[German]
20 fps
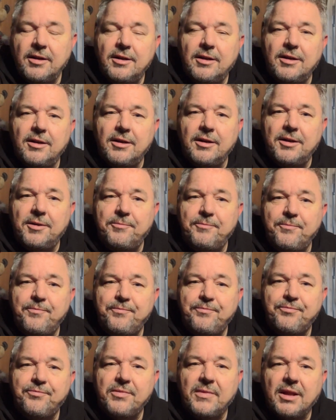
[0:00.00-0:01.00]

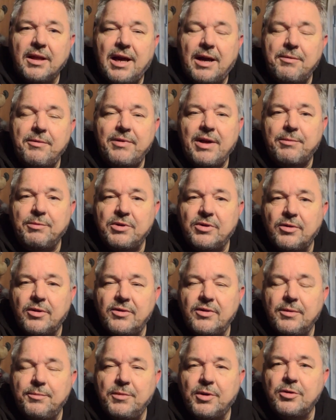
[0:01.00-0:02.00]
Ähm, aber wir haben uns
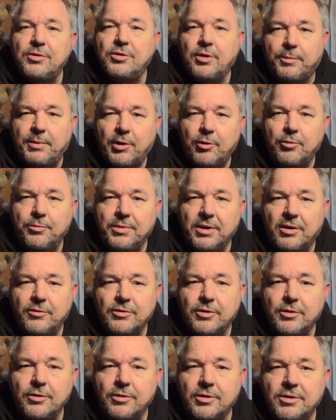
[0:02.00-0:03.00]
trotzdem noch einen Topper oben
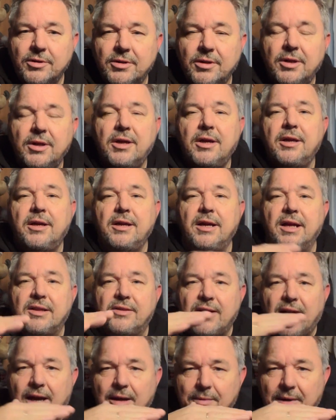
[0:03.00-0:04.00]
drauf gegönnt.
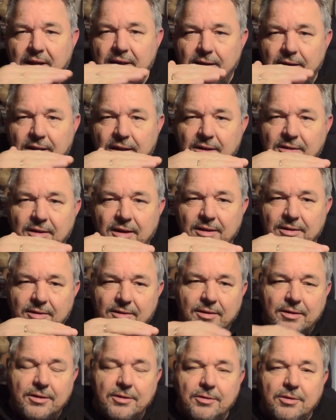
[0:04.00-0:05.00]
Jetzt arbeitet das
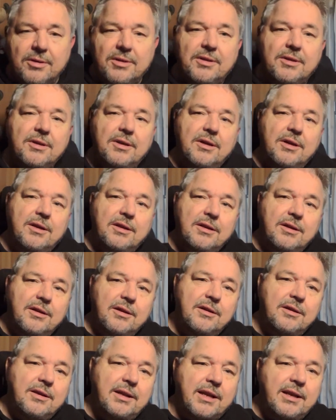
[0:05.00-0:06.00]
Ganze und
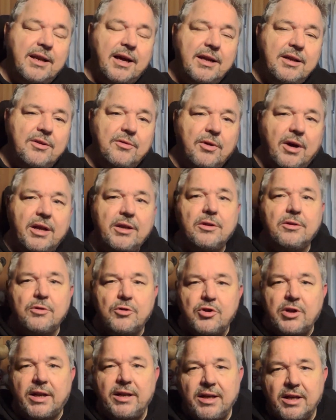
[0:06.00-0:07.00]
äh, dann neigt so ein
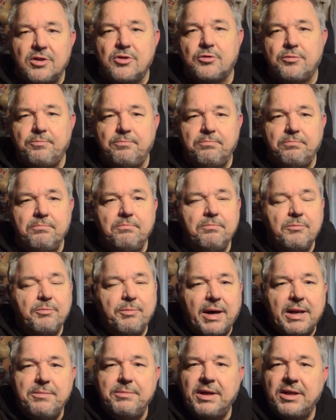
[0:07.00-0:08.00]

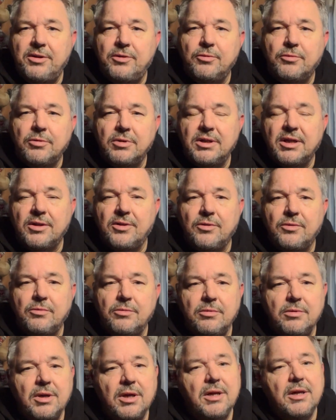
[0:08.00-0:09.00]
Standard-Spannbetttuch
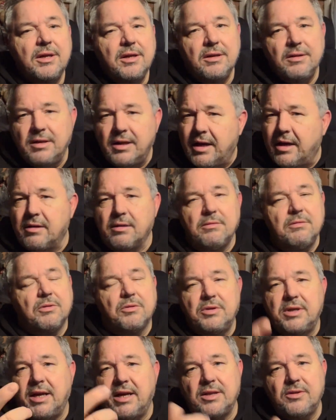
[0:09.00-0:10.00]
dazu, ja,
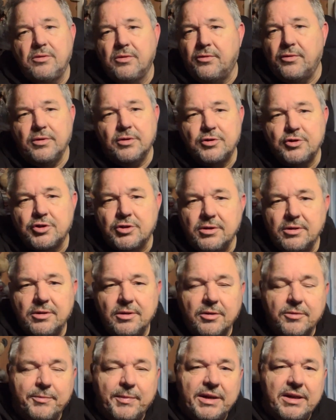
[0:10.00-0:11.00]
drunter her zu flutschen.
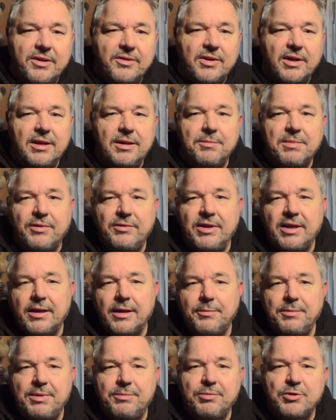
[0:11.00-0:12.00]
Und man ist dann immer wieder
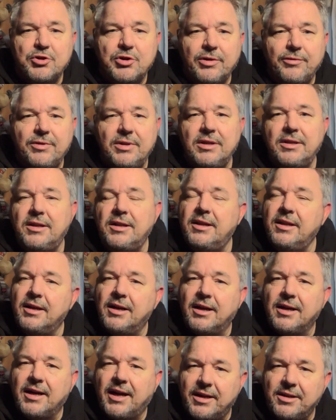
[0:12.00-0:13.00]
damit beschäftigt, die
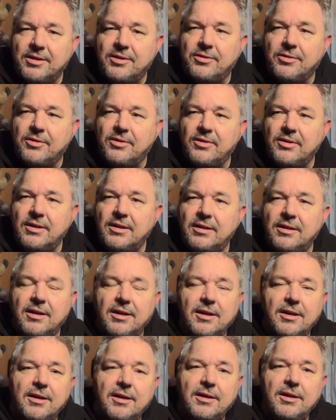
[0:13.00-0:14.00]
Dinger gerade zu ziehen.
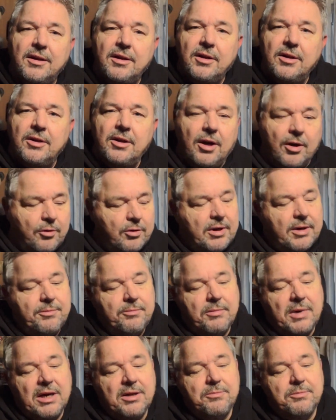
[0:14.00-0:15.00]
Ja, und
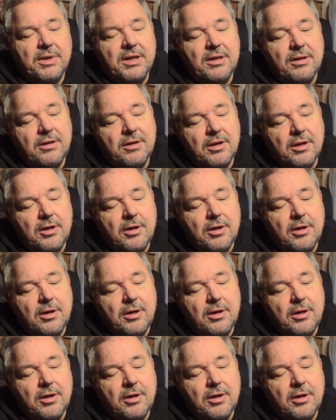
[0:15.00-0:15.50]
dann macht man